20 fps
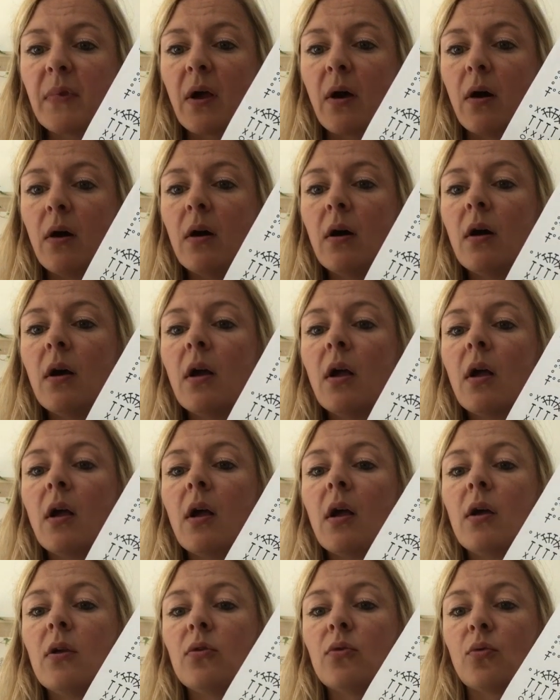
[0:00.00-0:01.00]
Hein.
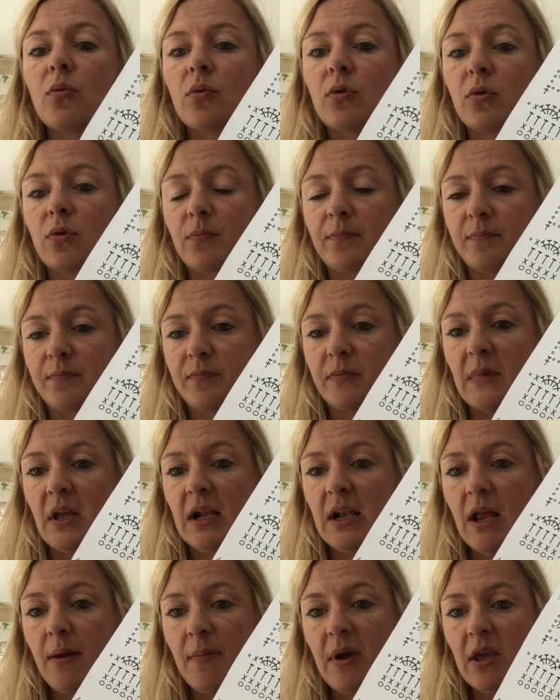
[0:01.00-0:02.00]
Donc,
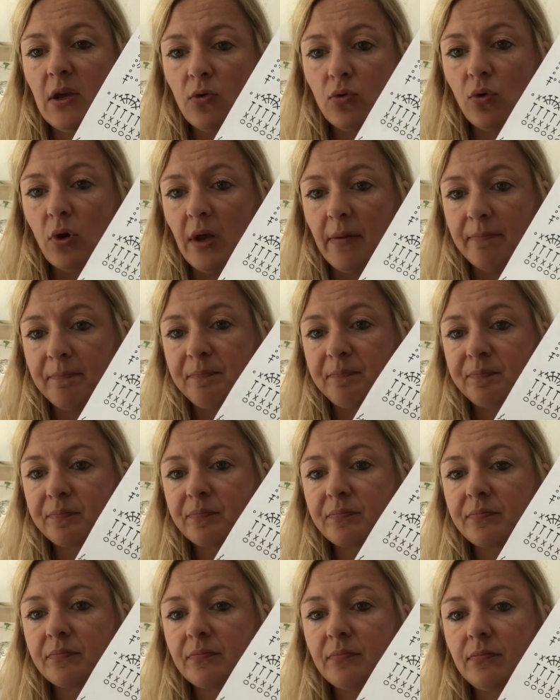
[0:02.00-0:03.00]
la maille coulée.
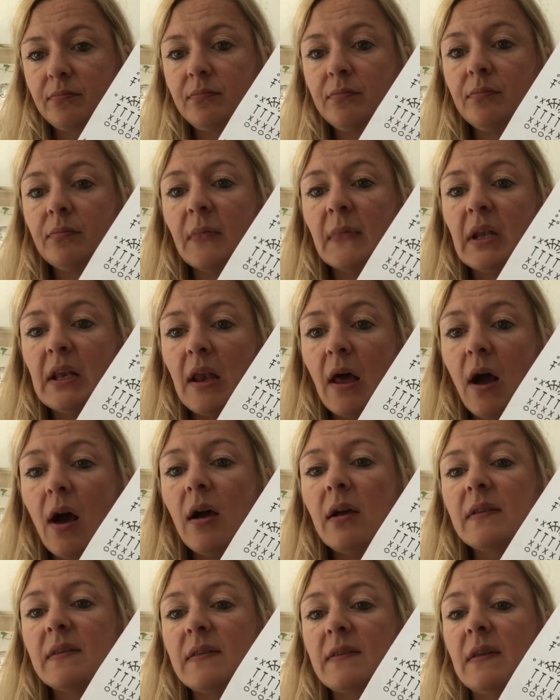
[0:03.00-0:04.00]

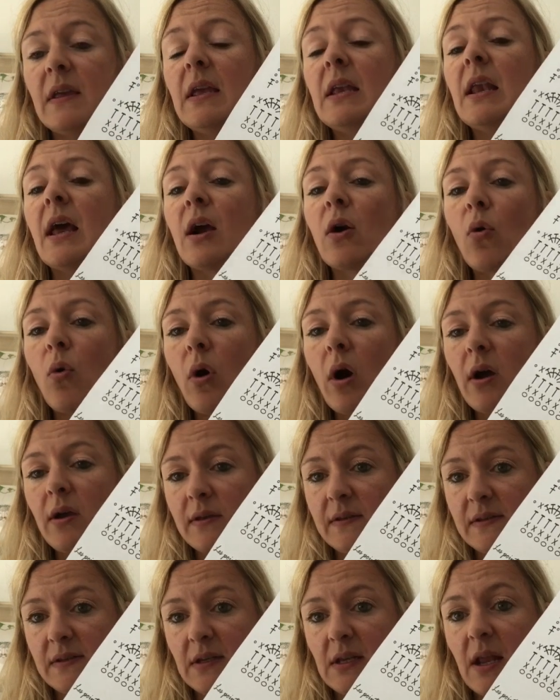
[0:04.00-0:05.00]
Là, c'est la
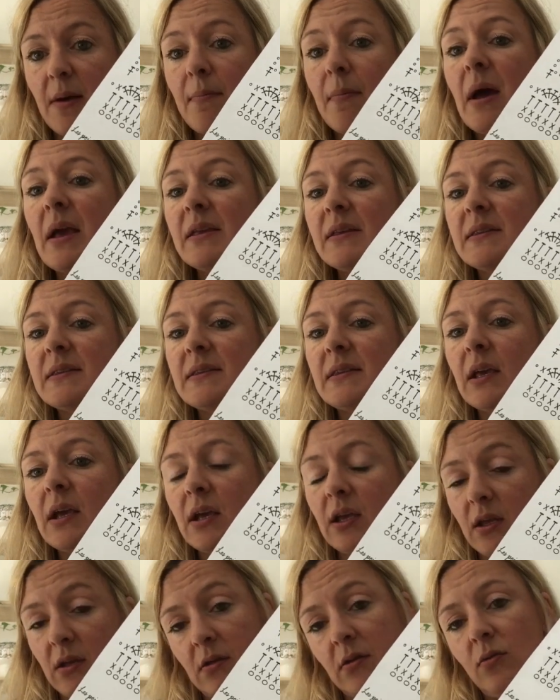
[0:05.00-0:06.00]
croix, c'est la maille
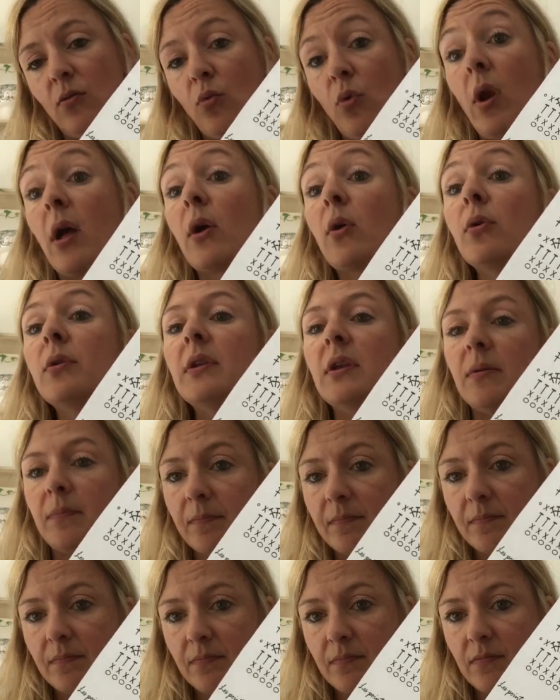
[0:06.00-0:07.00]
serrée. On la connaît.
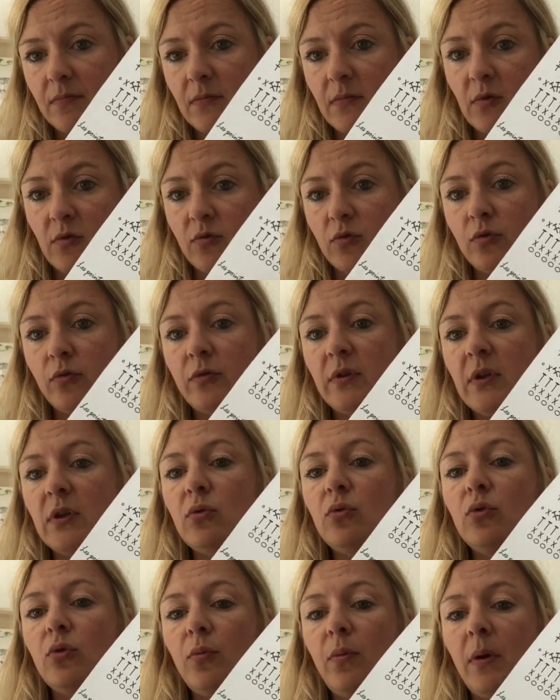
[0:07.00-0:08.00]
Vous vous souvenez
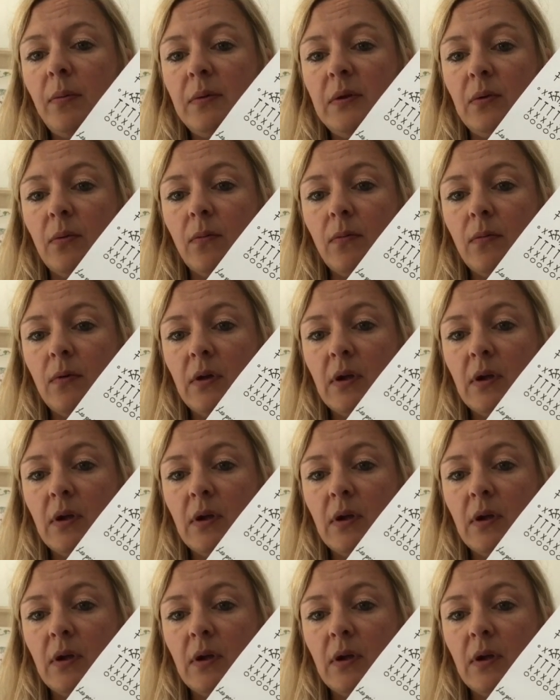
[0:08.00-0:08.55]
du nœud papillon.